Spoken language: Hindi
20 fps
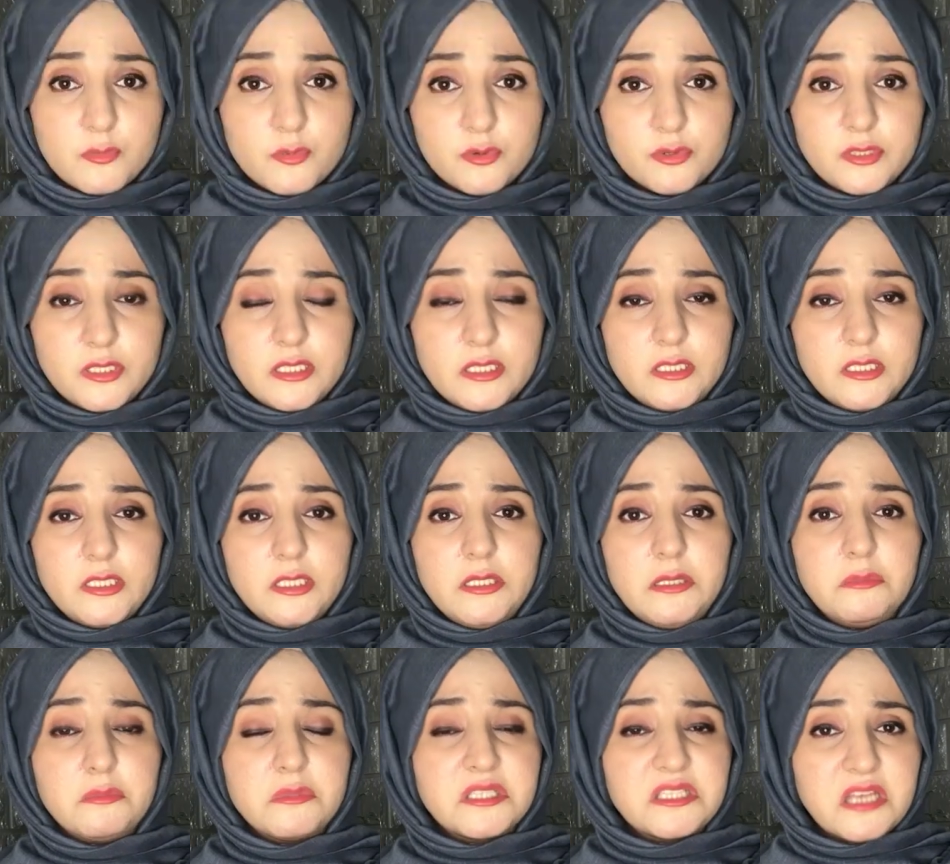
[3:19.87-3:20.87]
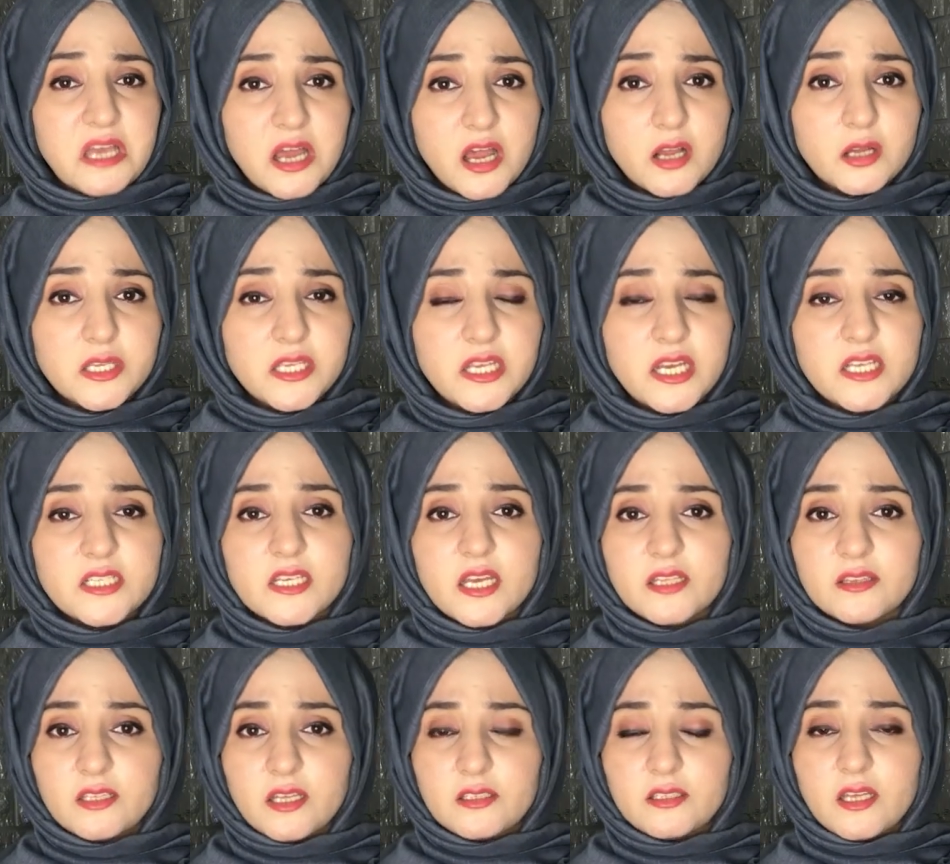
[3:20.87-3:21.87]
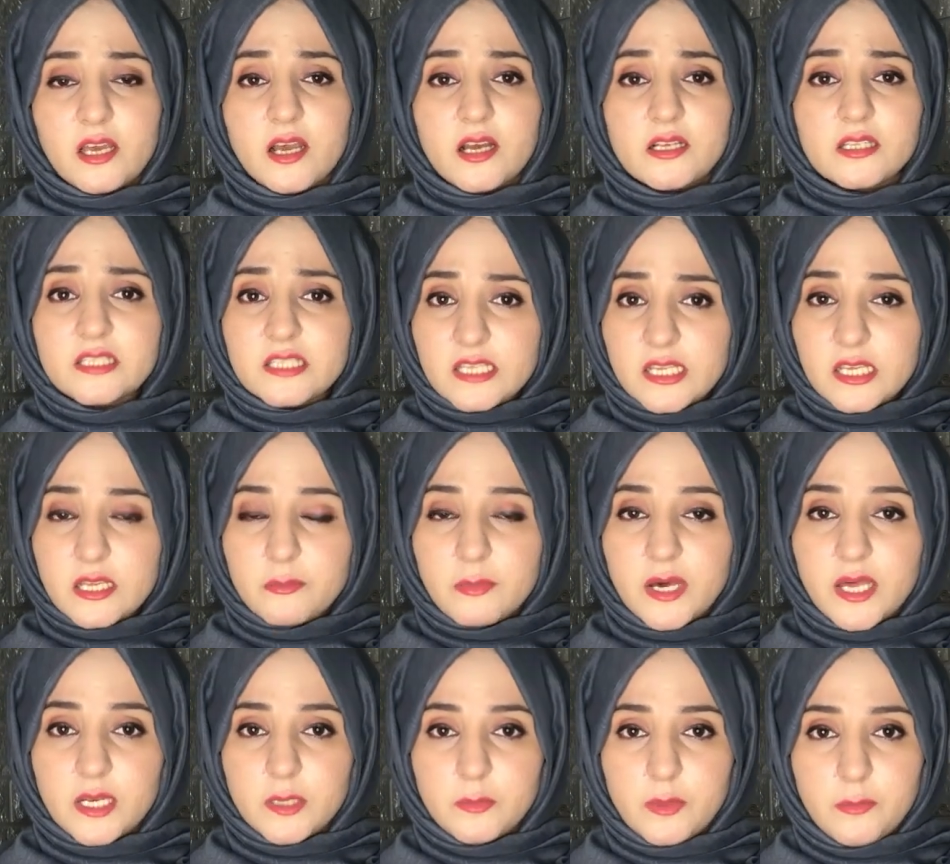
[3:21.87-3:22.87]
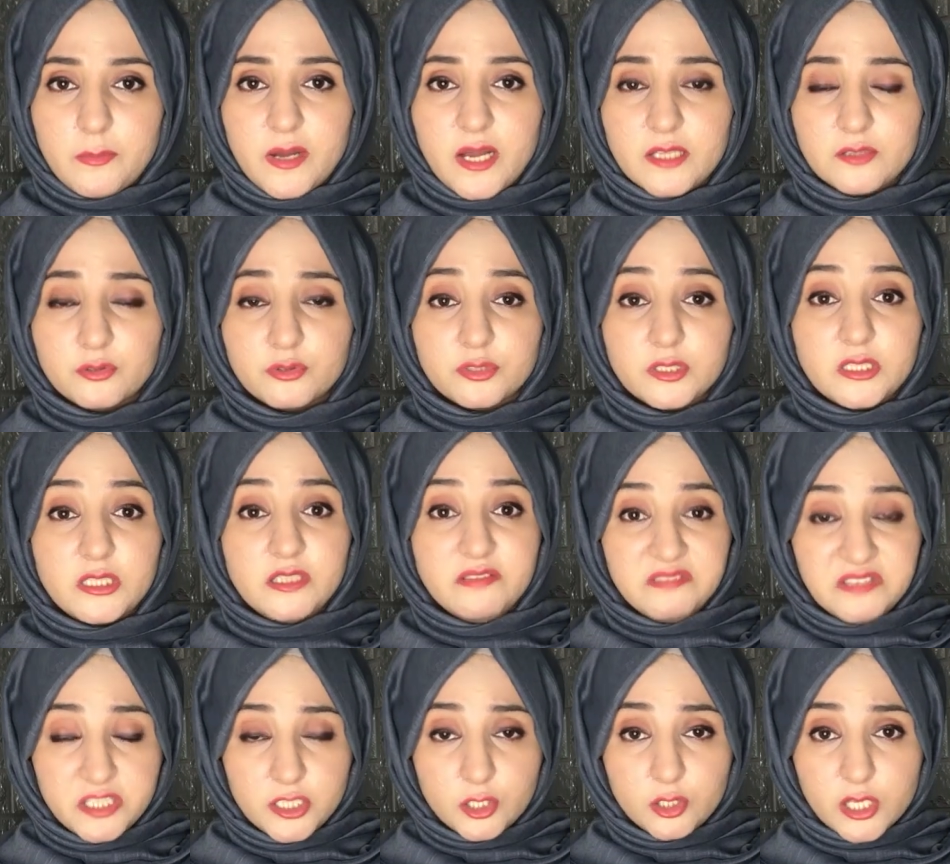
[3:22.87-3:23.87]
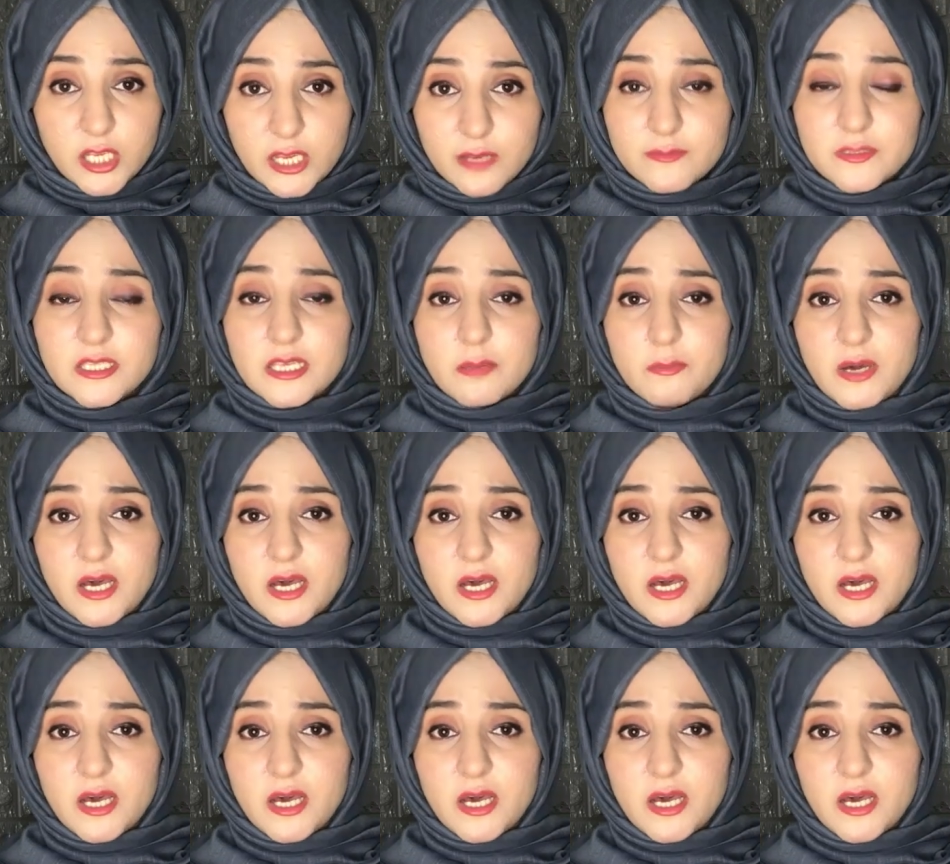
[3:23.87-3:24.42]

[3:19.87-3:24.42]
होती थी मजाक किया जाता था असले के बारे में बात होती थी वीडियो गेम्स के